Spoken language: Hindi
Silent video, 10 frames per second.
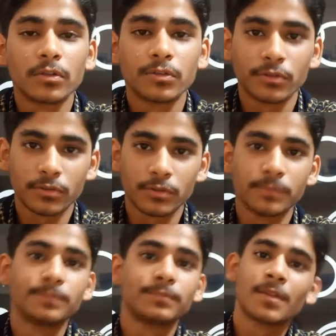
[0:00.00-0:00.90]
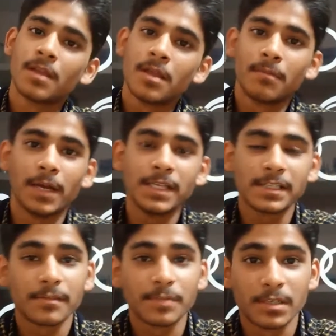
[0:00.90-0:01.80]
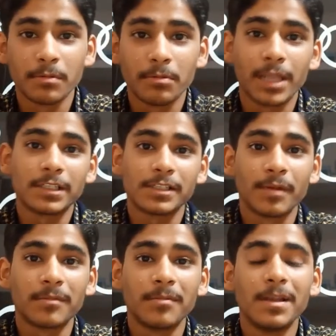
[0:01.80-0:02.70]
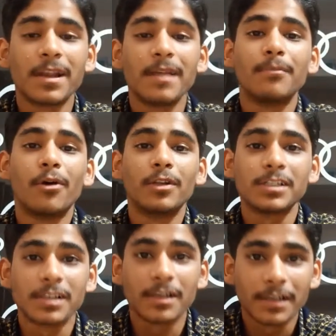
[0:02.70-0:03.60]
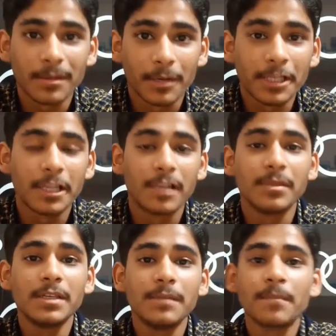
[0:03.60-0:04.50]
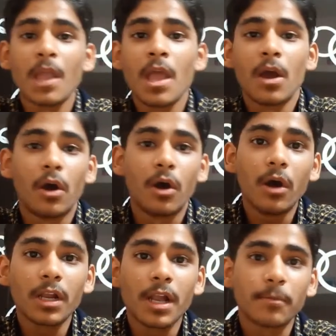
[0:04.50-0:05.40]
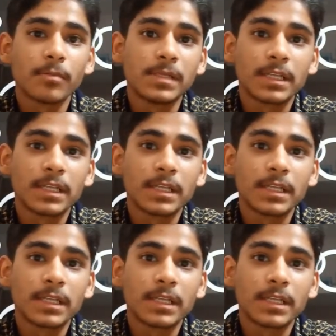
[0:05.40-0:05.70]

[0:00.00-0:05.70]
तो भाई जैसे पिछले में मिला था इस बार भी मिल रहा है बहुत अच्छा कर रहा है भाई रियल और आपको मिल